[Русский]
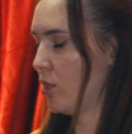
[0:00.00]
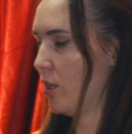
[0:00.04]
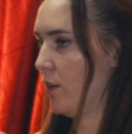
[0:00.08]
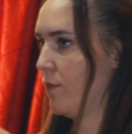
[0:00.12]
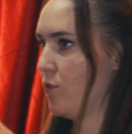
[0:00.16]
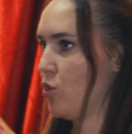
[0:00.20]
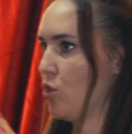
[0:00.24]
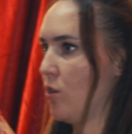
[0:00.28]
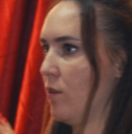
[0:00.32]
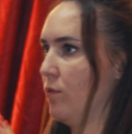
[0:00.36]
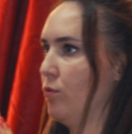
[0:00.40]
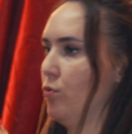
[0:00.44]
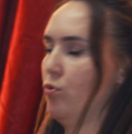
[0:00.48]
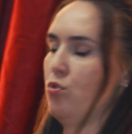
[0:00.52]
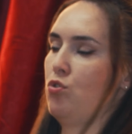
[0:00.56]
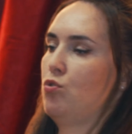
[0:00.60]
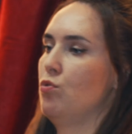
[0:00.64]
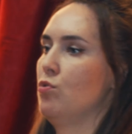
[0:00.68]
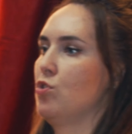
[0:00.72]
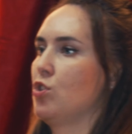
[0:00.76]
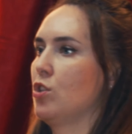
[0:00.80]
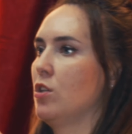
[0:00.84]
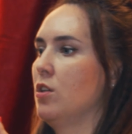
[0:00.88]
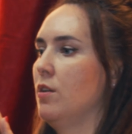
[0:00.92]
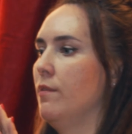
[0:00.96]
она все равно чуть-чуть
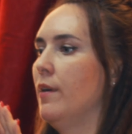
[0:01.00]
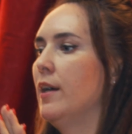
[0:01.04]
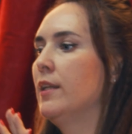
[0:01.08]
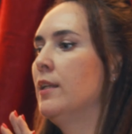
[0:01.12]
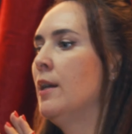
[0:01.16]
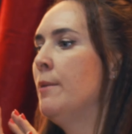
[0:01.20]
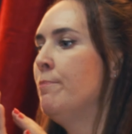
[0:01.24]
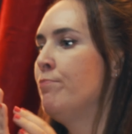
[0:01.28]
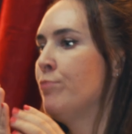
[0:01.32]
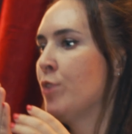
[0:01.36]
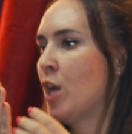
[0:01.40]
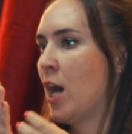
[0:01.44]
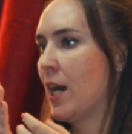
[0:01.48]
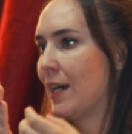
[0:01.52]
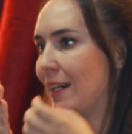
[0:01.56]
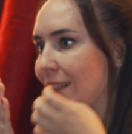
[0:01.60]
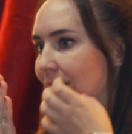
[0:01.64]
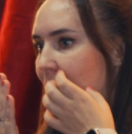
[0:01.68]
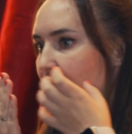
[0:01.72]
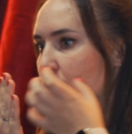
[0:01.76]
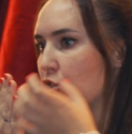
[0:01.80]
согревает. А когда